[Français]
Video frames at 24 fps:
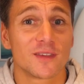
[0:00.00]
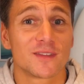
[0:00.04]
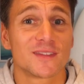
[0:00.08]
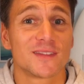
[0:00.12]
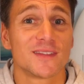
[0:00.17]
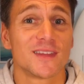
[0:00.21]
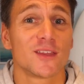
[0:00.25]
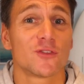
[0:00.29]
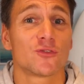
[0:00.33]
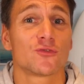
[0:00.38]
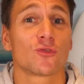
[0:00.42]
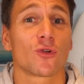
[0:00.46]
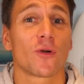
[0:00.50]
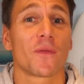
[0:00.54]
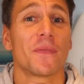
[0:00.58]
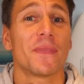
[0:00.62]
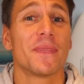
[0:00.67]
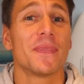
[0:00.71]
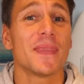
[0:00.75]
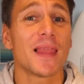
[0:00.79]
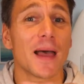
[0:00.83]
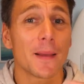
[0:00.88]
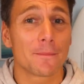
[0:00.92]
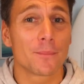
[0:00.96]
dessiner sur
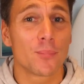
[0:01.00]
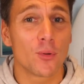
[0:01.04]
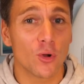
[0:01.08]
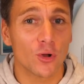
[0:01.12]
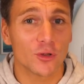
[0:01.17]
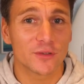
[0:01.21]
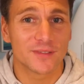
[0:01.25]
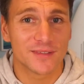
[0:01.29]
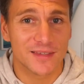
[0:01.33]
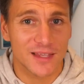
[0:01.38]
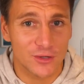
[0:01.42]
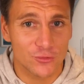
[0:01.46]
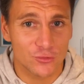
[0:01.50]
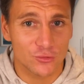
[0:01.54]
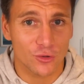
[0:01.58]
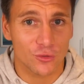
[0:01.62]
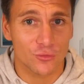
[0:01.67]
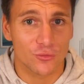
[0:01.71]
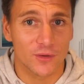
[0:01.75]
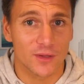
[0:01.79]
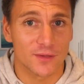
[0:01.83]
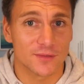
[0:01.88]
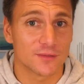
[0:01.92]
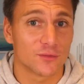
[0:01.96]
n'importe quelle
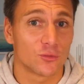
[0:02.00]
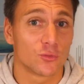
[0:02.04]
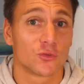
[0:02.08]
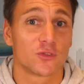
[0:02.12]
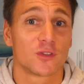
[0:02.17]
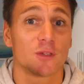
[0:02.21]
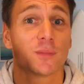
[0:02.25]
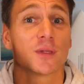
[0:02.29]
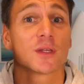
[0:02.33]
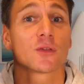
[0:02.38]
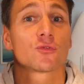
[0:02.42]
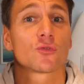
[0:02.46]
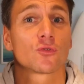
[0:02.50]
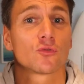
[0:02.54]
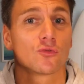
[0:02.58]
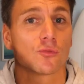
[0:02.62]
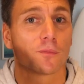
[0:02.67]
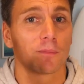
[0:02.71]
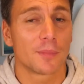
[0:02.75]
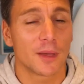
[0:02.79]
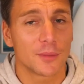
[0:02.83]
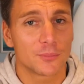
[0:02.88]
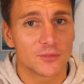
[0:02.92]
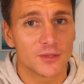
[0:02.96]
surface, aussi bien sur
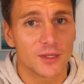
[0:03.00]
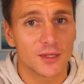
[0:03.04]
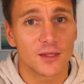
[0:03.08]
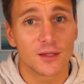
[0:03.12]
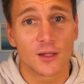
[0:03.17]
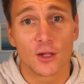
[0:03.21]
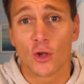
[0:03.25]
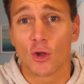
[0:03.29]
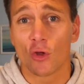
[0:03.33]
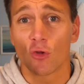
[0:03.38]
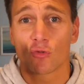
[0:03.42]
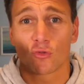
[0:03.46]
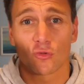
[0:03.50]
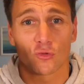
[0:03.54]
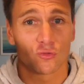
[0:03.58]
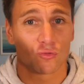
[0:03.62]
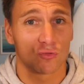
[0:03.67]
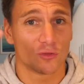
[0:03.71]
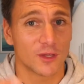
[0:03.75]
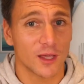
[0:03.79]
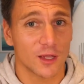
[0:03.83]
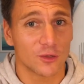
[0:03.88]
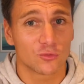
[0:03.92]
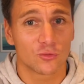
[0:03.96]
du papier, sur
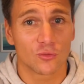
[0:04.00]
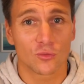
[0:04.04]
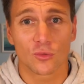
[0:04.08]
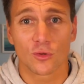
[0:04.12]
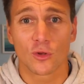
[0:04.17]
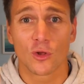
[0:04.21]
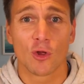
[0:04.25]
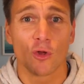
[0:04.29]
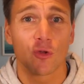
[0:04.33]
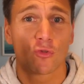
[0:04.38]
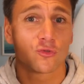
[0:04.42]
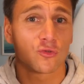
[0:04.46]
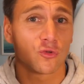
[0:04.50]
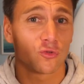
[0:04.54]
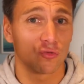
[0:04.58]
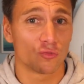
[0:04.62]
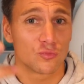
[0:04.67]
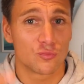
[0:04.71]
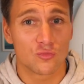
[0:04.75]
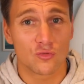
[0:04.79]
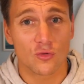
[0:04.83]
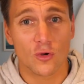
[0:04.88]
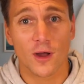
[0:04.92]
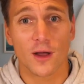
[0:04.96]
du carton, sur
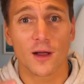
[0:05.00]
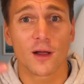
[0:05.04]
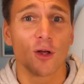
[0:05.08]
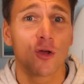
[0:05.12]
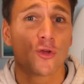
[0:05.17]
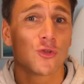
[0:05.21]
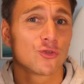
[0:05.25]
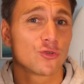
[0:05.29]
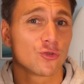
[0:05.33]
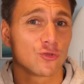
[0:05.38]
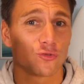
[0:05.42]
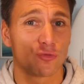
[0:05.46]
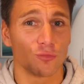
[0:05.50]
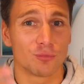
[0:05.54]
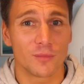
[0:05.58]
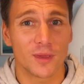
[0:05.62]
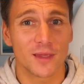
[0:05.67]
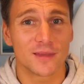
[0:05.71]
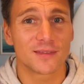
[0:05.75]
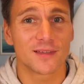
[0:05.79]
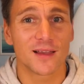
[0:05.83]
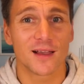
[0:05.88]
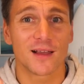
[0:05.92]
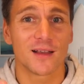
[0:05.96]
du bois, sur du
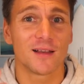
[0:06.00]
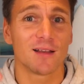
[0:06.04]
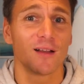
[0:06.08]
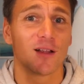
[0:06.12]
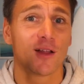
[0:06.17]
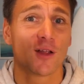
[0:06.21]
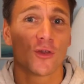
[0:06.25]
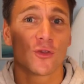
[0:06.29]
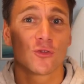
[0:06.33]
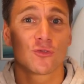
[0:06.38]
métal,